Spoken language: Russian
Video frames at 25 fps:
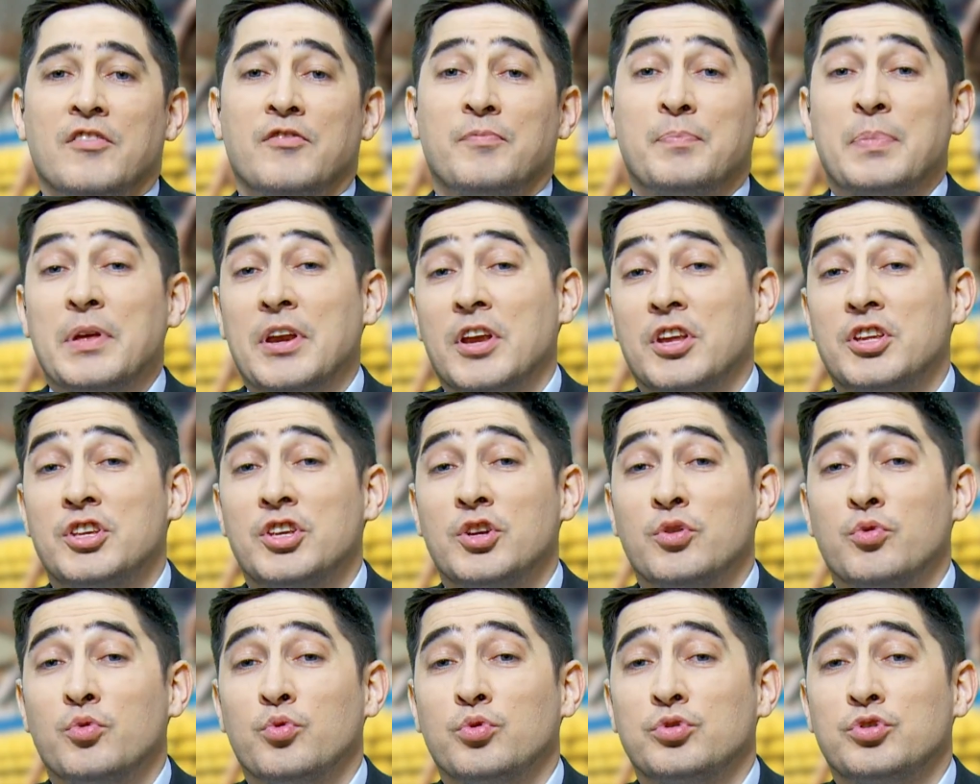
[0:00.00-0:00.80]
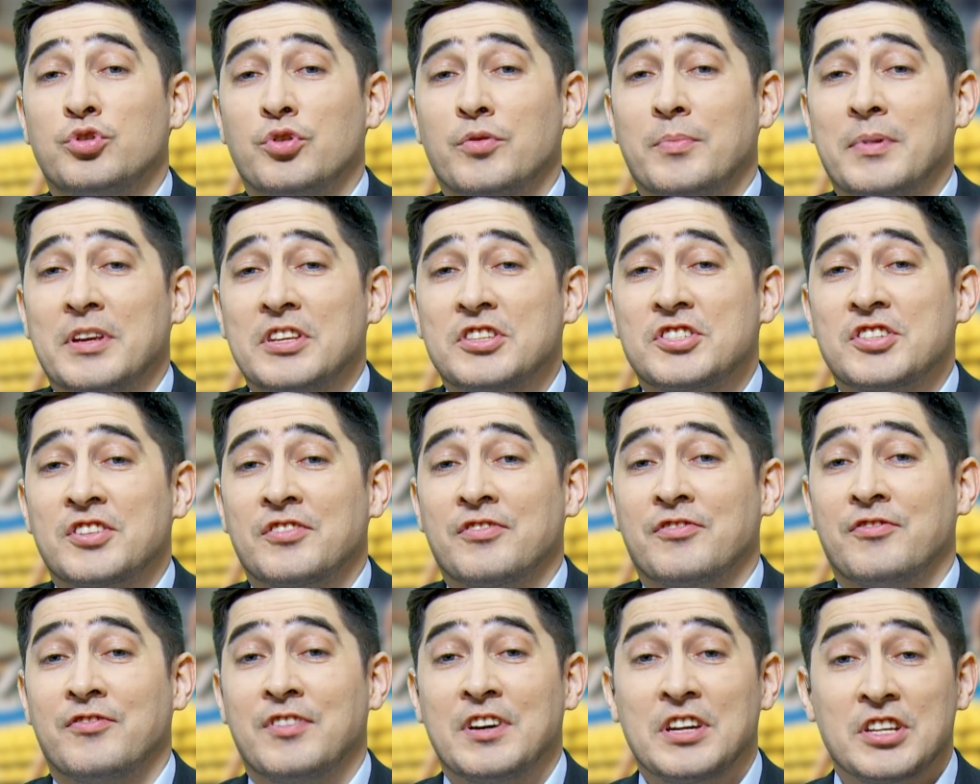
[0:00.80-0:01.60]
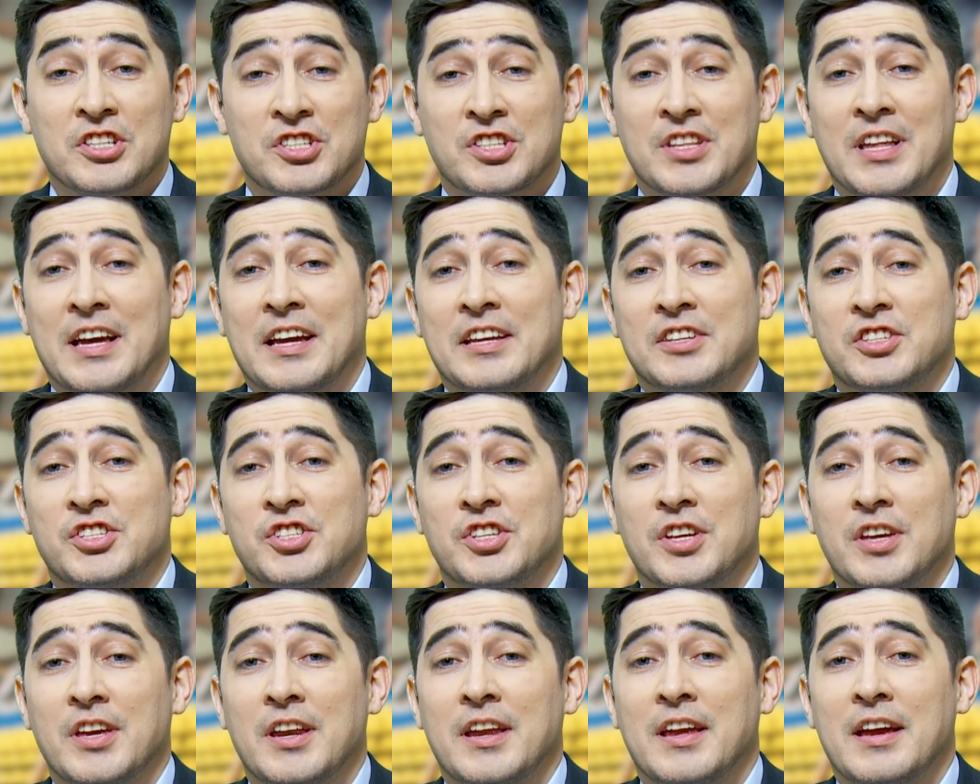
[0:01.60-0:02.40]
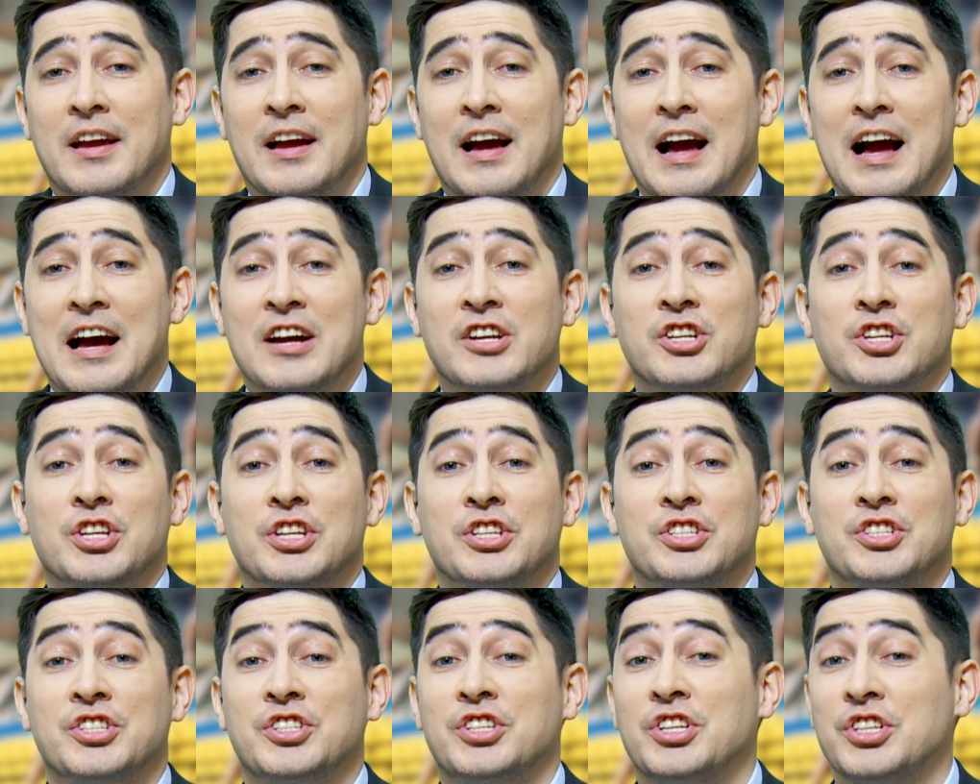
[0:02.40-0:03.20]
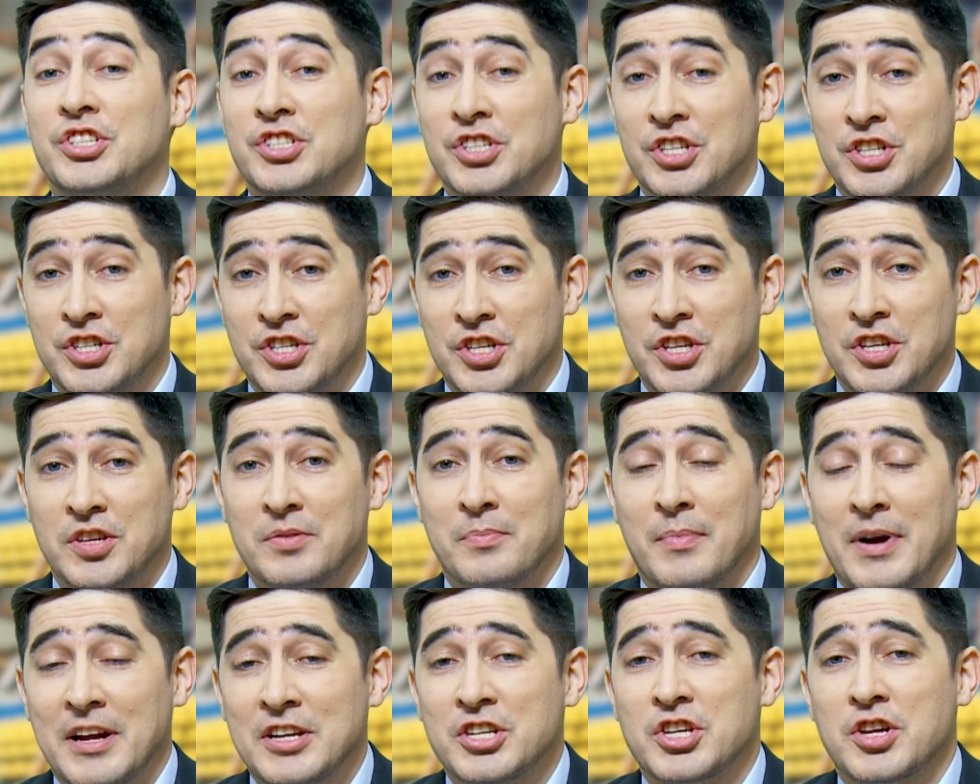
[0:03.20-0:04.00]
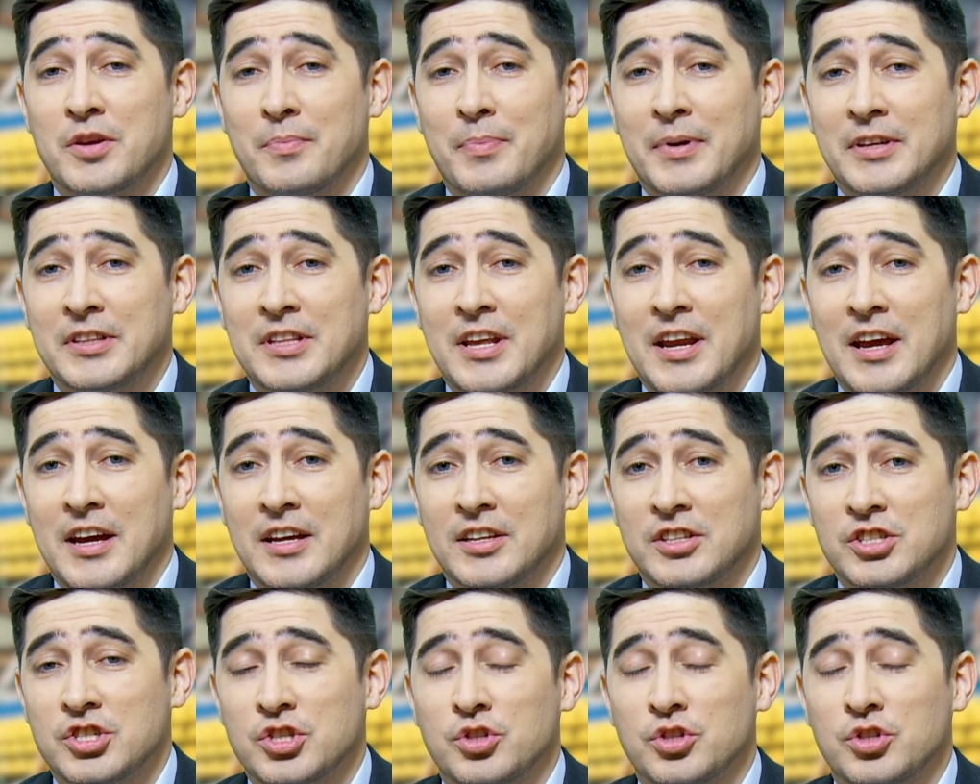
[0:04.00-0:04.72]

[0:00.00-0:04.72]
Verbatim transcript: Впереди у тюменцев выездная серия аж из 10 матчей подряд.